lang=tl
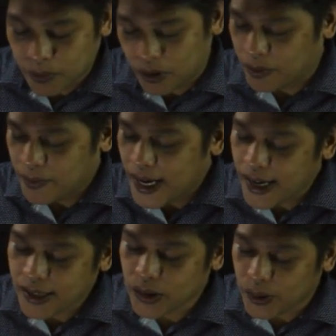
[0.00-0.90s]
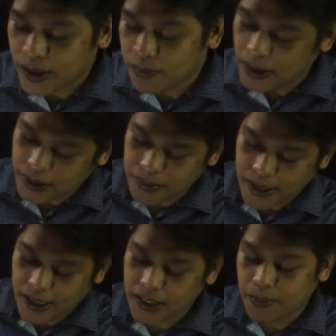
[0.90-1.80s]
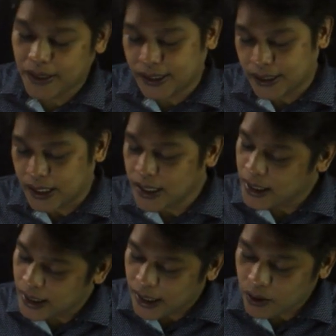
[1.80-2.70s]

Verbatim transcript: in the form of ax squared plus bx plus c